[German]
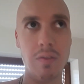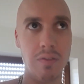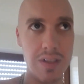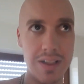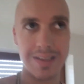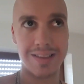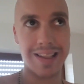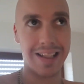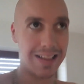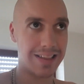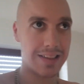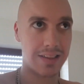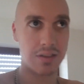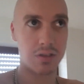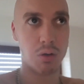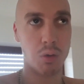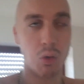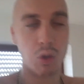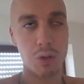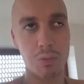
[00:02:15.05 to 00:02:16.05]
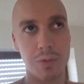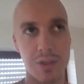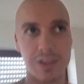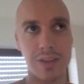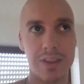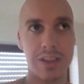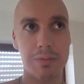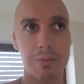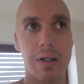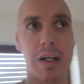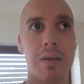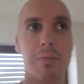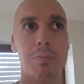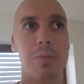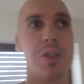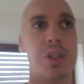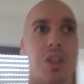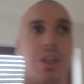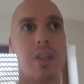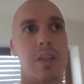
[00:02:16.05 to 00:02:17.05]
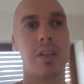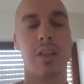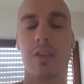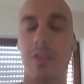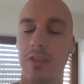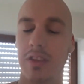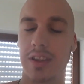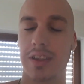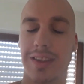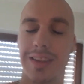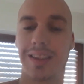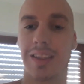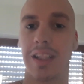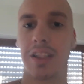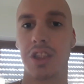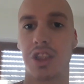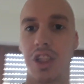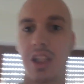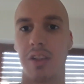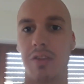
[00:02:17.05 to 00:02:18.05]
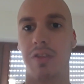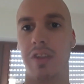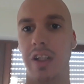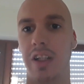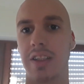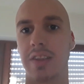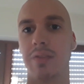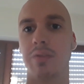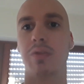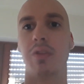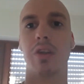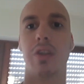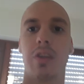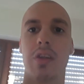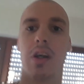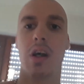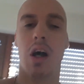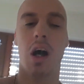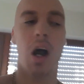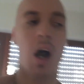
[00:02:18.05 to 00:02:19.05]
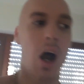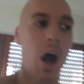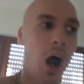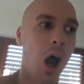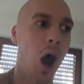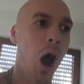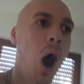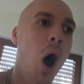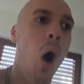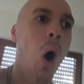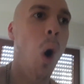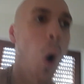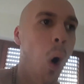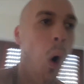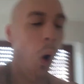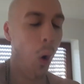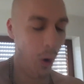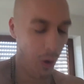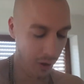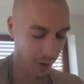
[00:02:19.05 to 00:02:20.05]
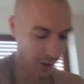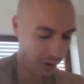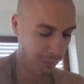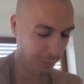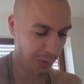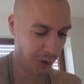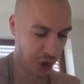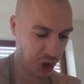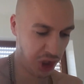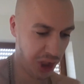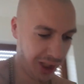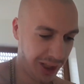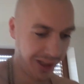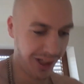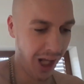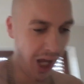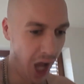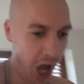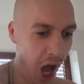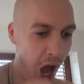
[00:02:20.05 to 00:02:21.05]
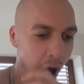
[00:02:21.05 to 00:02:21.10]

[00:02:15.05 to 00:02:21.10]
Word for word: weil sechs Tore müssen die machen, Beschickt Ja, und das kann ich gerade vergessen, Freunde. Und Beschickt ja.